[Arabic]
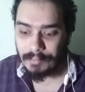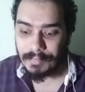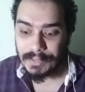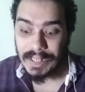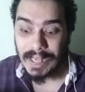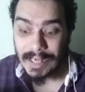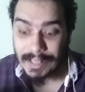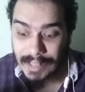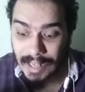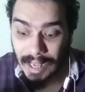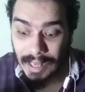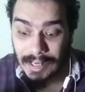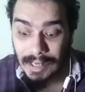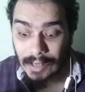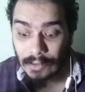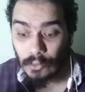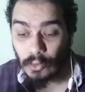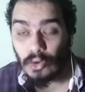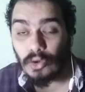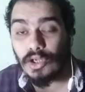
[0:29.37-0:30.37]
بدايتها قال
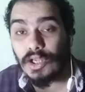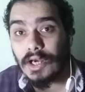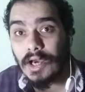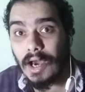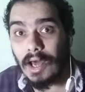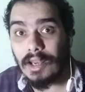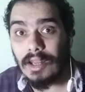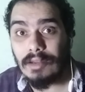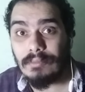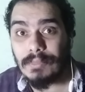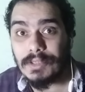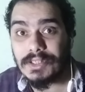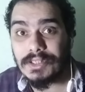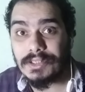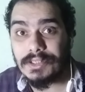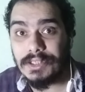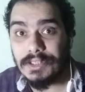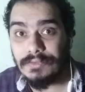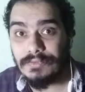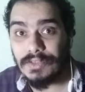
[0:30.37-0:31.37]
لك أغلق على
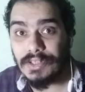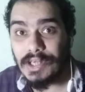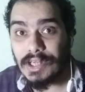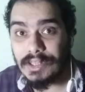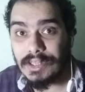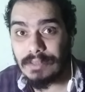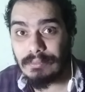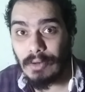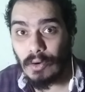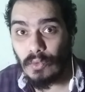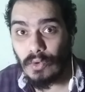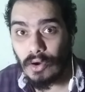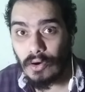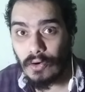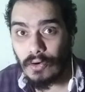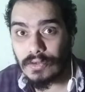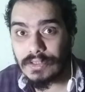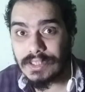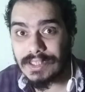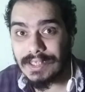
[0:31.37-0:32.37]
المصريين في يد مولى
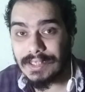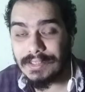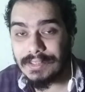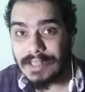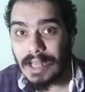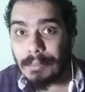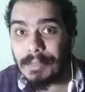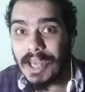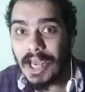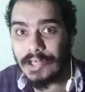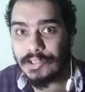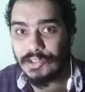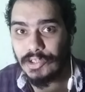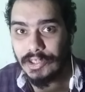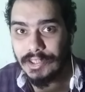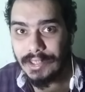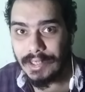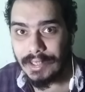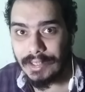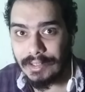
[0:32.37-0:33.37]
قاسي النبي
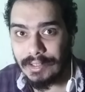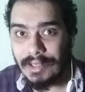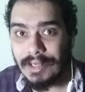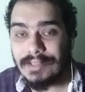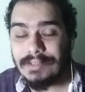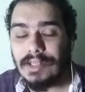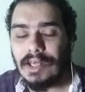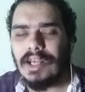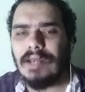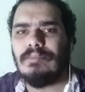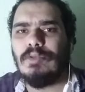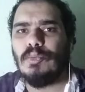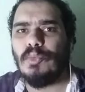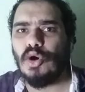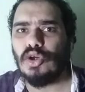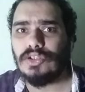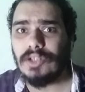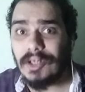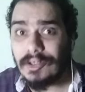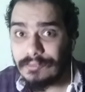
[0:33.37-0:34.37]
أشعياء ده نبي
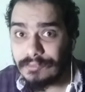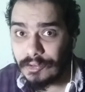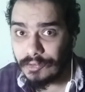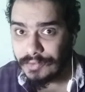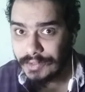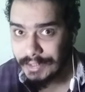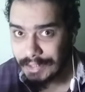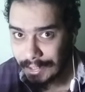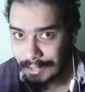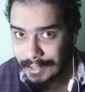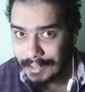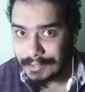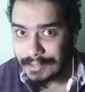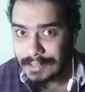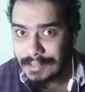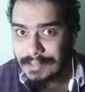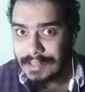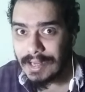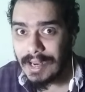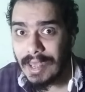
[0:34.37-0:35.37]
معترف به في الديانات
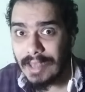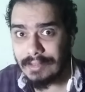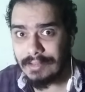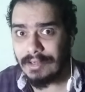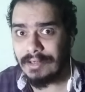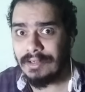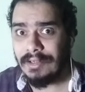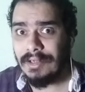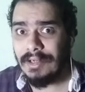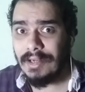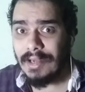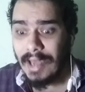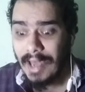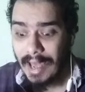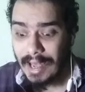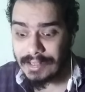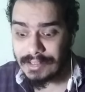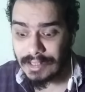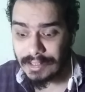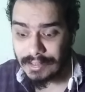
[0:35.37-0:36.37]
الثلاثة
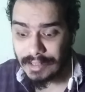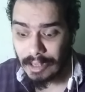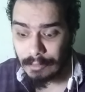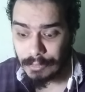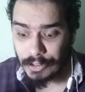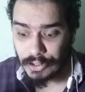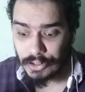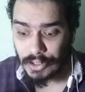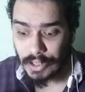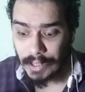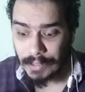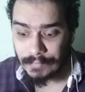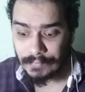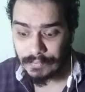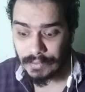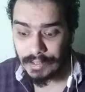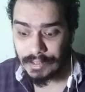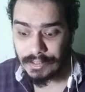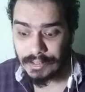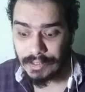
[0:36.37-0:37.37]
هذا النبي
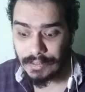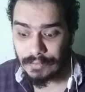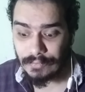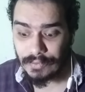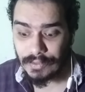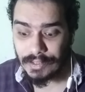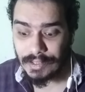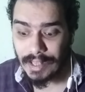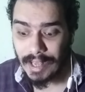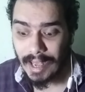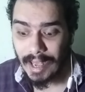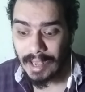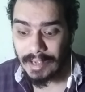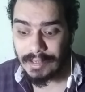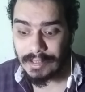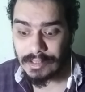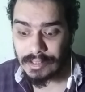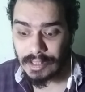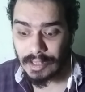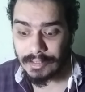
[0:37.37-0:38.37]
شاف إن في
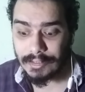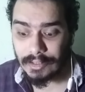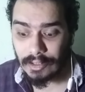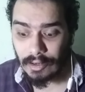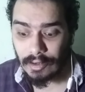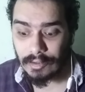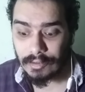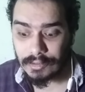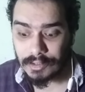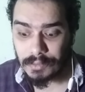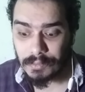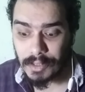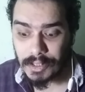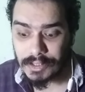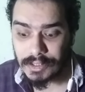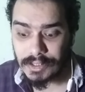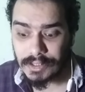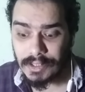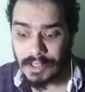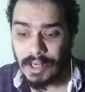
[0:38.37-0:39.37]
نهاية تاريخ أرض
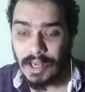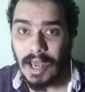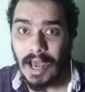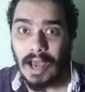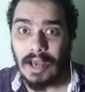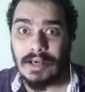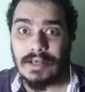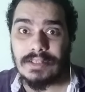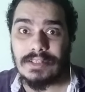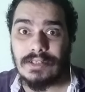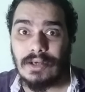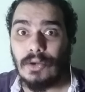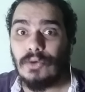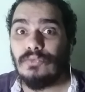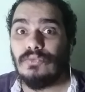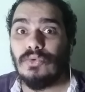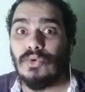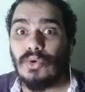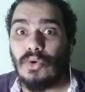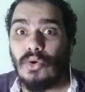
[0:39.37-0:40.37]
مصر هيظهر
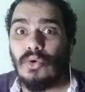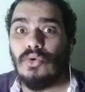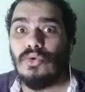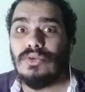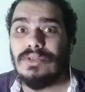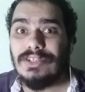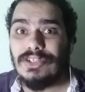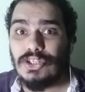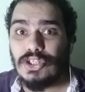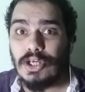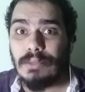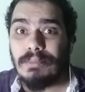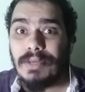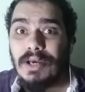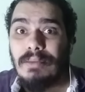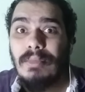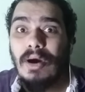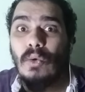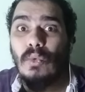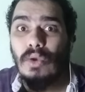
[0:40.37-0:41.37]
فرعون
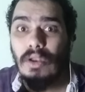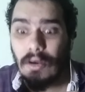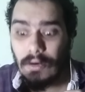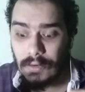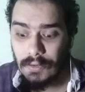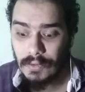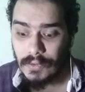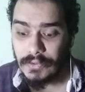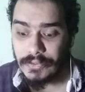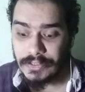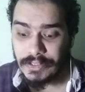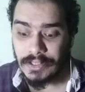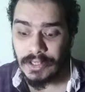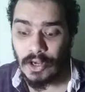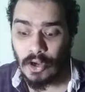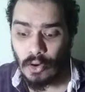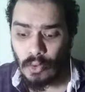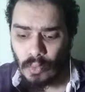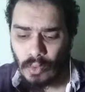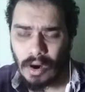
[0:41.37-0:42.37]
شبه مولى قاسي
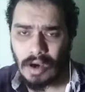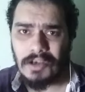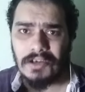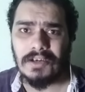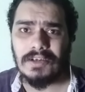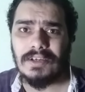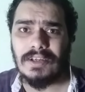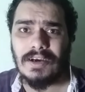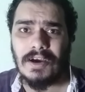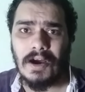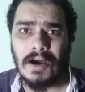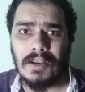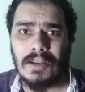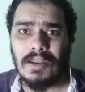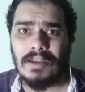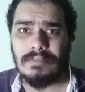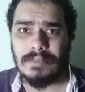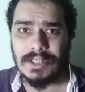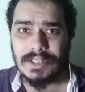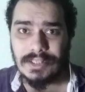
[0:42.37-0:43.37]
وهيغلق على
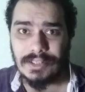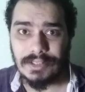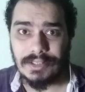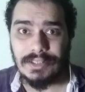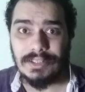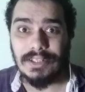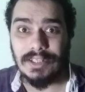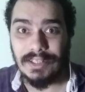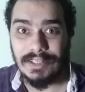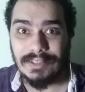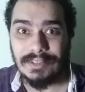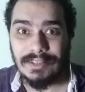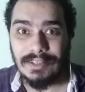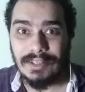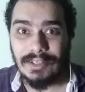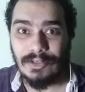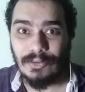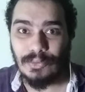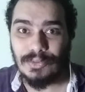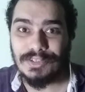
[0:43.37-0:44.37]
المصريين
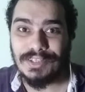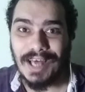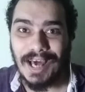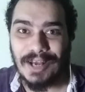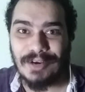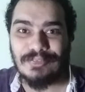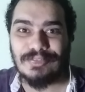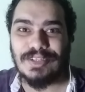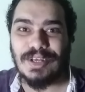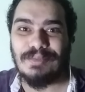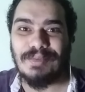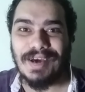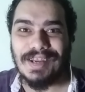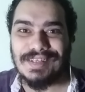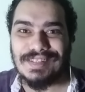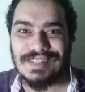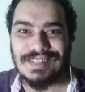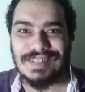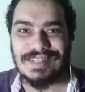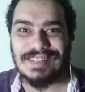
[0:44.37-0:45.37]
وانت عارف
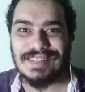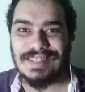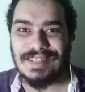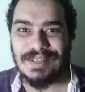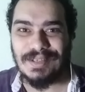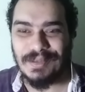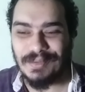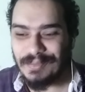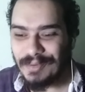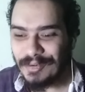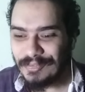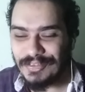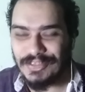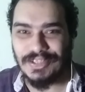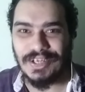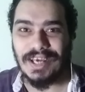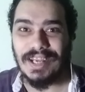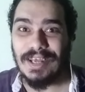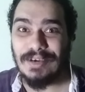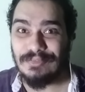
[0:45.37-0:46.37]
طبعا السيسي
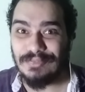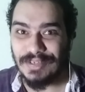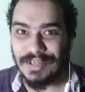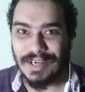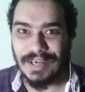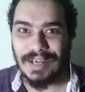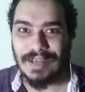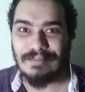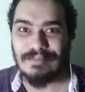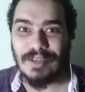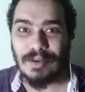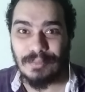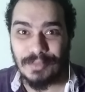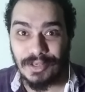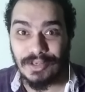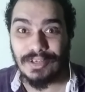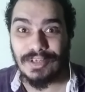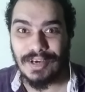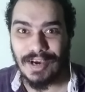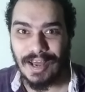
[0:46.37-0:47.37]
مفيش كلام في الكلام ده
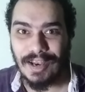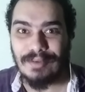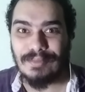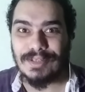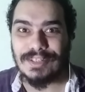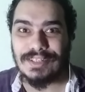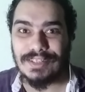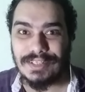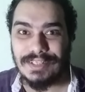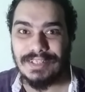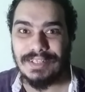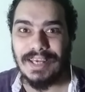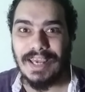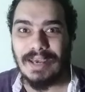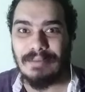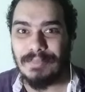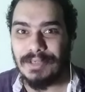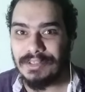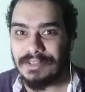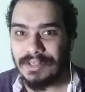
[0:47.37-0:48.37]
بيغلق على المصريين
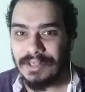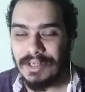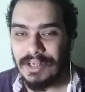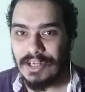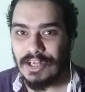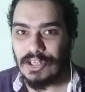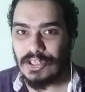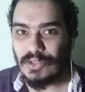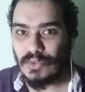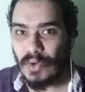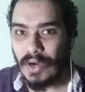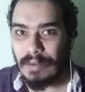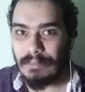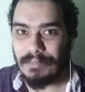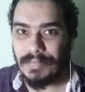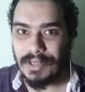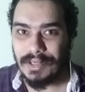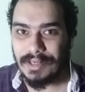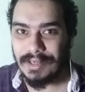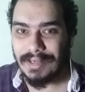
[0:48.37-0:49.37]
جامد سواء
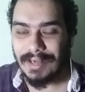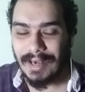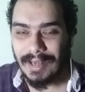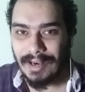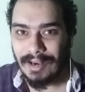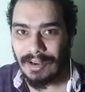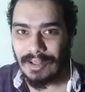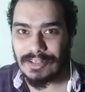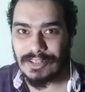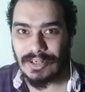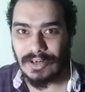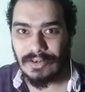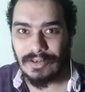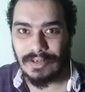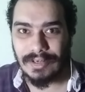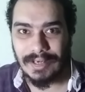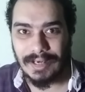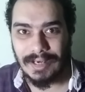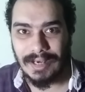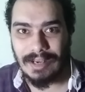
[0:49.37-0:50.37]
بغلا
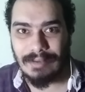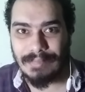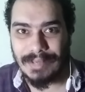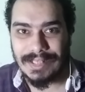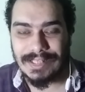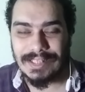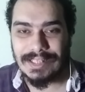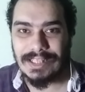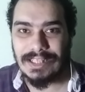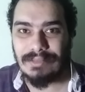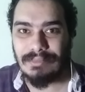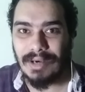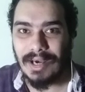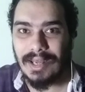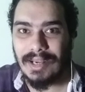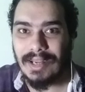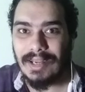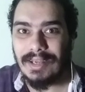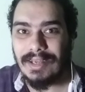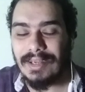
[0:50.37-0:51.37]
الاسعار غلا البنزين
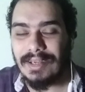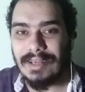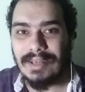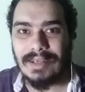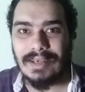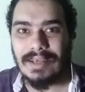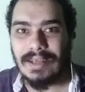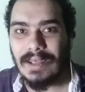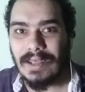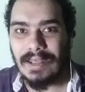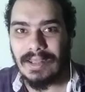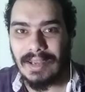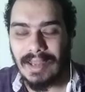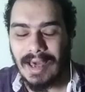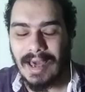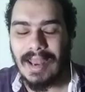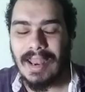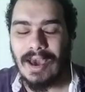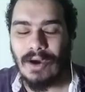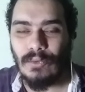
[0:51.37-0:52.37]
غلا
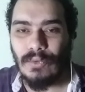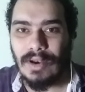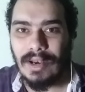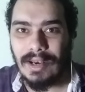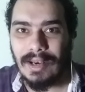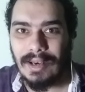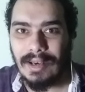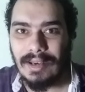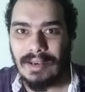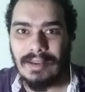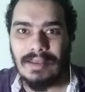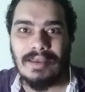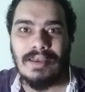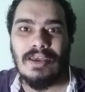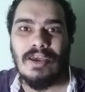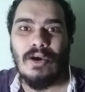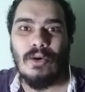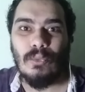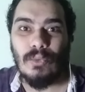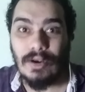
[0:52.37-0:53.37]
الغلا
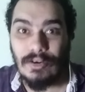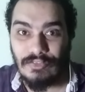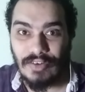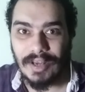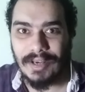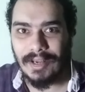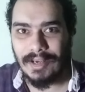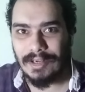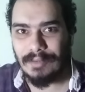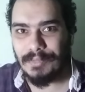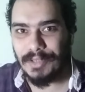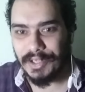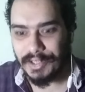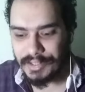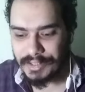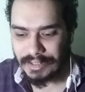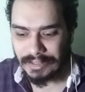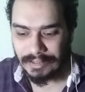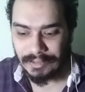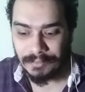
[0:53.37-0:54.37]
والفنا اللي
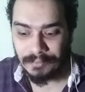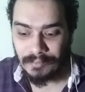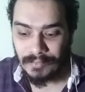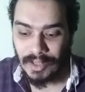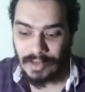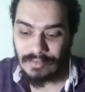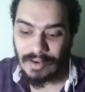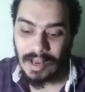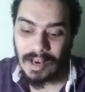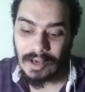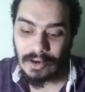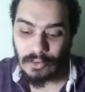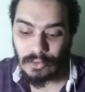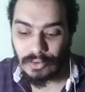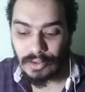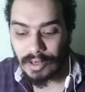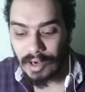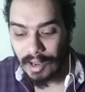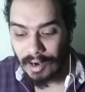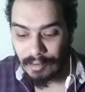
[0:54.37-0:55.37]
بيحصل فقال لك
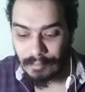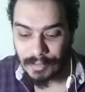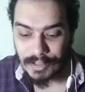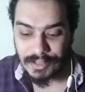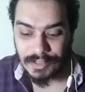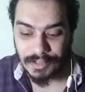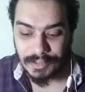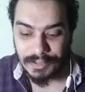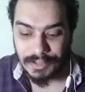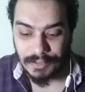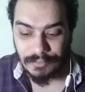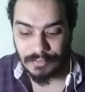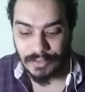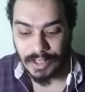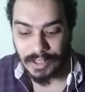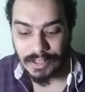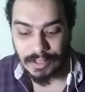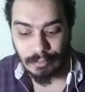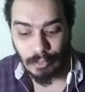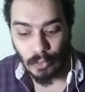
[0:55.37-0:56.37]
اغلق على المصريين في
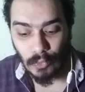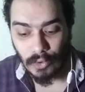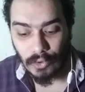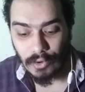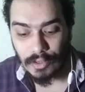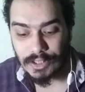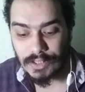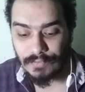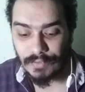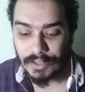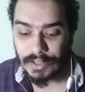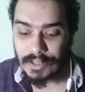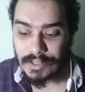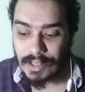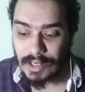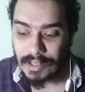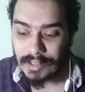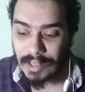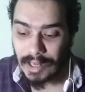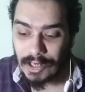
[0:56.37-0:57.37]
يد مولى قاسي
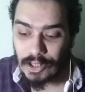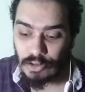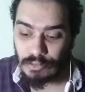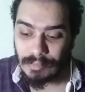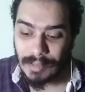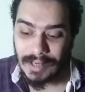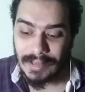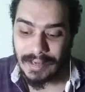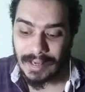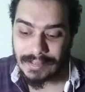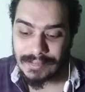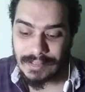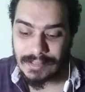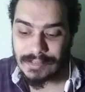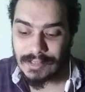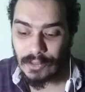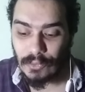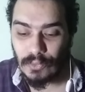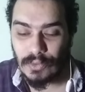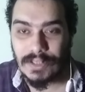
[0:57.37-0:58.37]
فيتسلط عليهم ملك
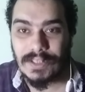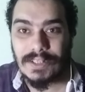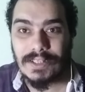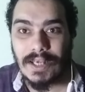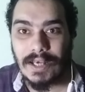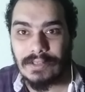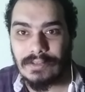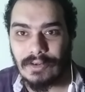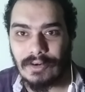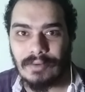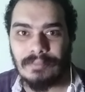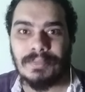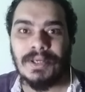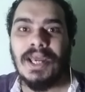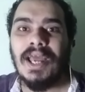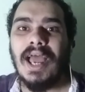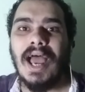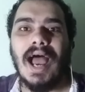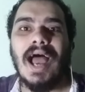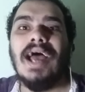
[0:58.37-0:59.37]
عزيز يقول السيد الرب
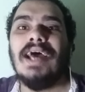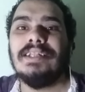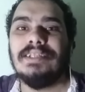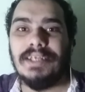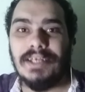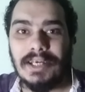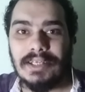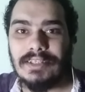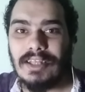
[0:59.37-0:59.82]
عادي